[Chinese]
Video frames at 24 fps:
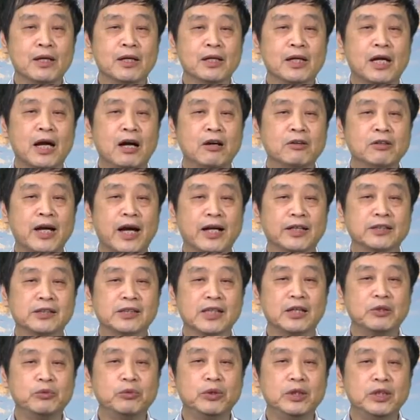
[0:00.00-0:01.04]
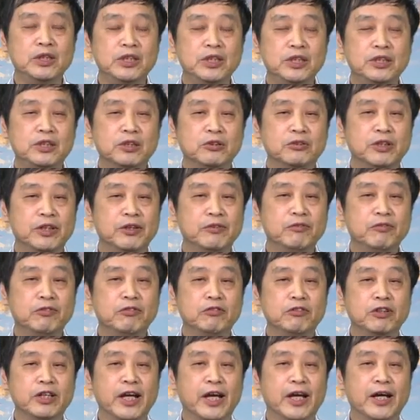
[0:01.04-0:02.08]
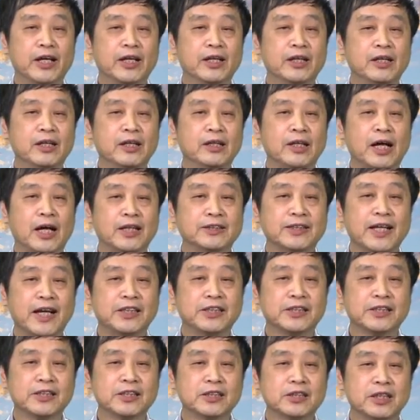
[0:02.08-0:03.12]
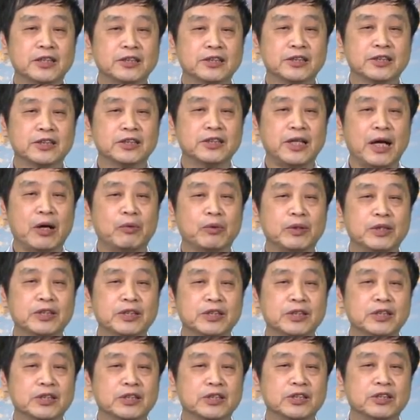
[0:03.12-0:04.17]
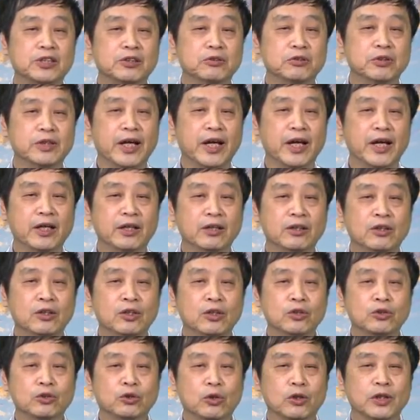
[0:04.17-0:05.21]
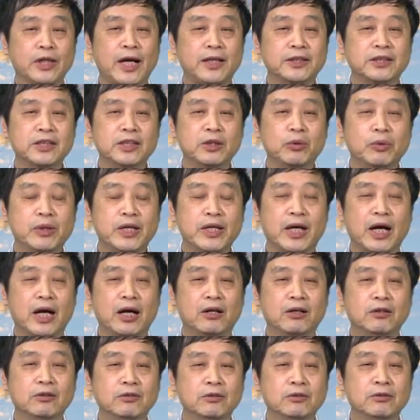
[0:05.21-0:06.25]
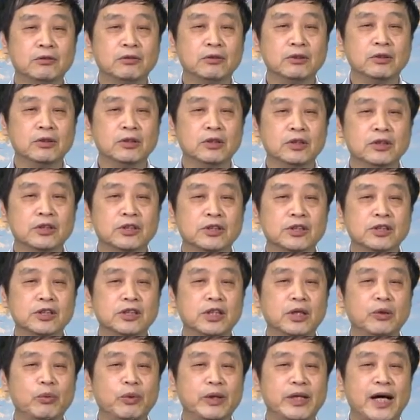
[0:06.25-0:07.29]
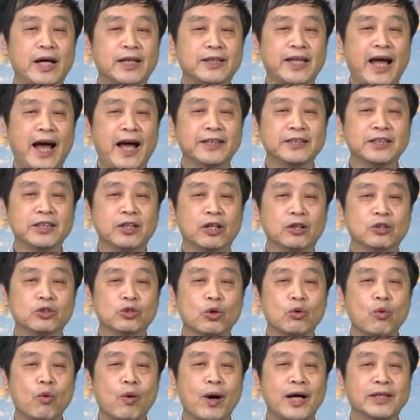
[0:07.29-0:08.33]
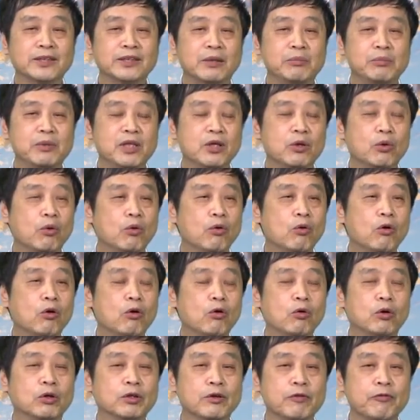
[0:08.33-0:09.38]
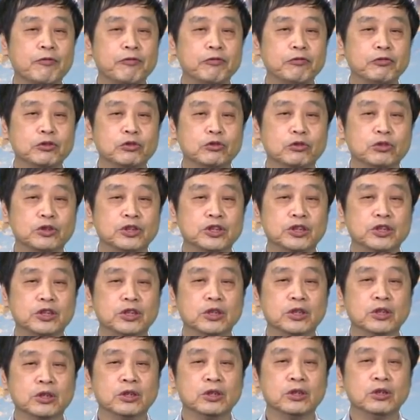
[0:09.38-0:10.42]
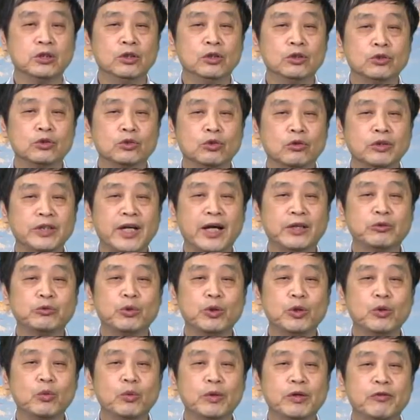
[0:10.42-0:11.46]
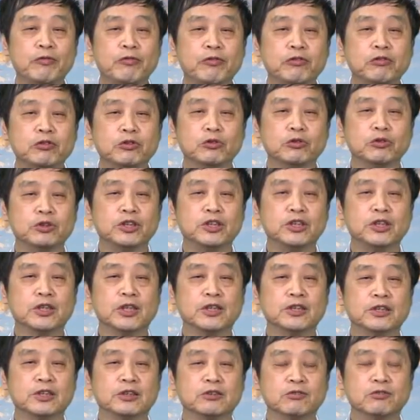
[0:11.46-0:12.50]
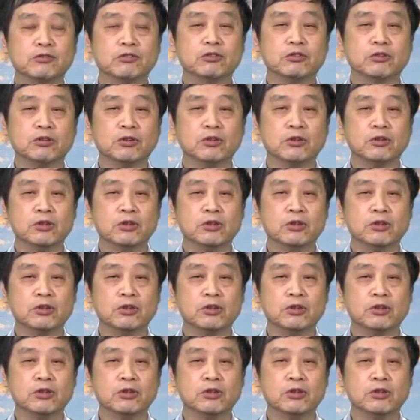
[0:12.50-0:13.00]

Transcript: 高岗生于一九零五年，他在世的时间为四十九年。说他地位高。是因为他担任了中华人民共和国的副主席、中央军委副主席的职务，